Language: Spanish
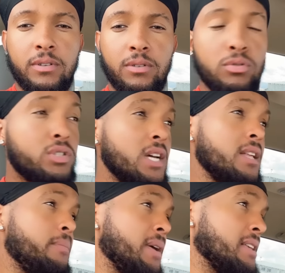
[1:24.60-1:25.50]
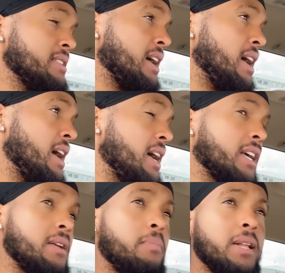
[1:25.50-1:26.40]
Ustedes piensan, ah,
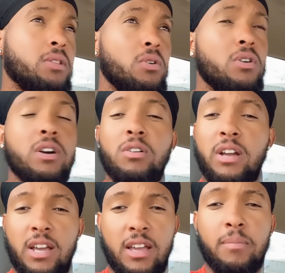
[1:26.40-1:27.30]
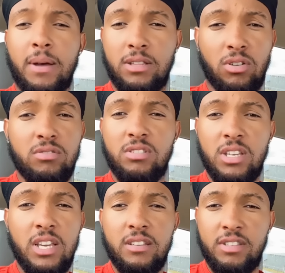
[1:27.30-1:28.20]
que el patrón, ok, el patrón
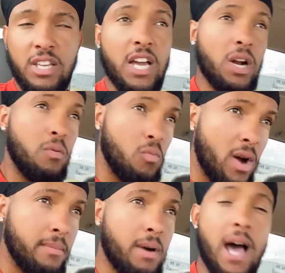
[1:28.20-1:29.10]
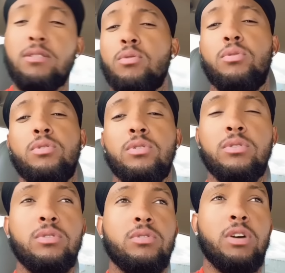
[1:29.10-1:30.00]
sí, sí era un buen vato.
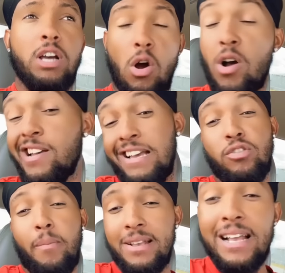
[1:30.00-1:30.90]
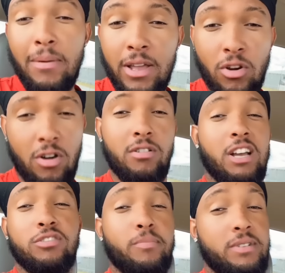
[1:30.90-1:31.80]
Eh, oh, eso pensaba yo,
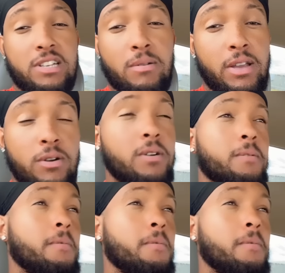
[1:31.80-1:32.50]
eso pensaba yo.